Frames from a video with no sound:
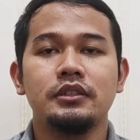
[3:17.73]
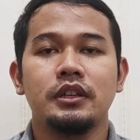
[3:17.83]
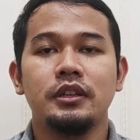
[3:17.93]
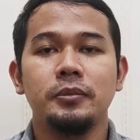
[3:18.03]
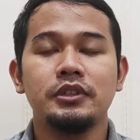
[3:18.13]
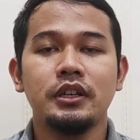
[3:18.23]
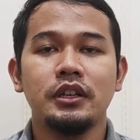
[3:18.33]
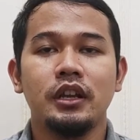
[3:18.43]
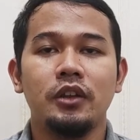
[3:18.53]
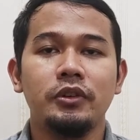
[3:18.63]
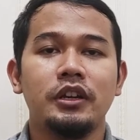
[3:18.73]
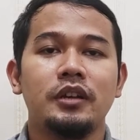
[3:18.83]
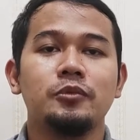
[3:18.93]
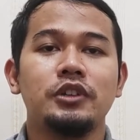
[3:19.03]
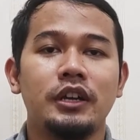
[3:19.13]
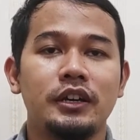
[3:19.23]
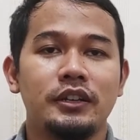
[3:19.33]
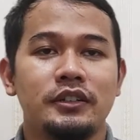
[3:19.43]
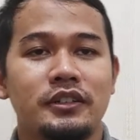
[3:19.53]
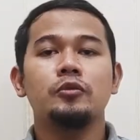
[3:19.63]
Jadi bisa dilalui dengan
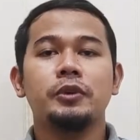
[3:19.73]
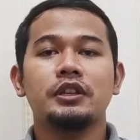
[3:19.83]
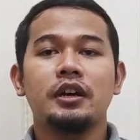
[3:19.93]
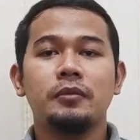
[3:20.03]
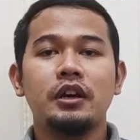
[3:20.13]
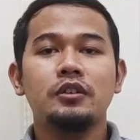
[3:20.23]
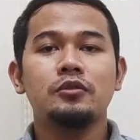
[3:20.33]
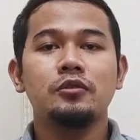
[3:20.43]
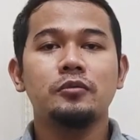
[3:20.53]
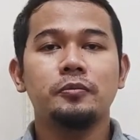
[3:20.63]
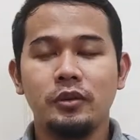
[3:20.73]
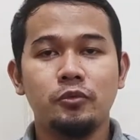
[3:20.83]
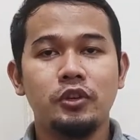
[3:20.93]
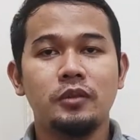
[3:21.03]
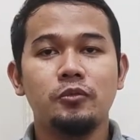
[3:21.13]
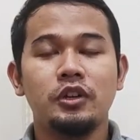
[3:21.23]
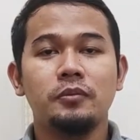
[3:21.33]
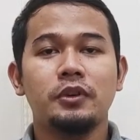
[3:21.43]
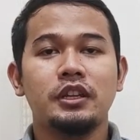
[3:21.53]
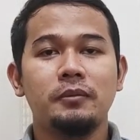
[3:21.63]
mudah. Tahun pertama itu ya
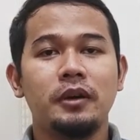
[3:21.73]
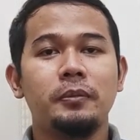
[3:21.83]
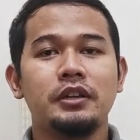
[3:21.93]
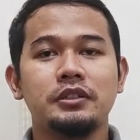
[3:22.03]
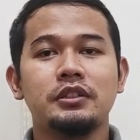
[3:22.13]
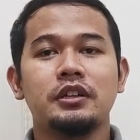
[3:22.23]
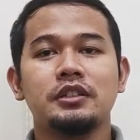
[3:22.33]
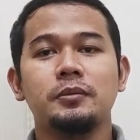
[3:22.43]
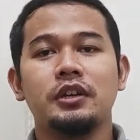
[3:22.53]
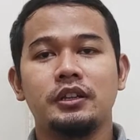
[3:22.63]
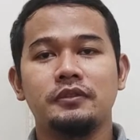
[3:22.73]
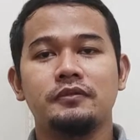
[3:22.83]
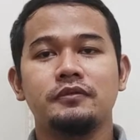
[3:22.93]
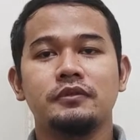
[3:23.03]
bulan-bulan pertama pasti terasa berat.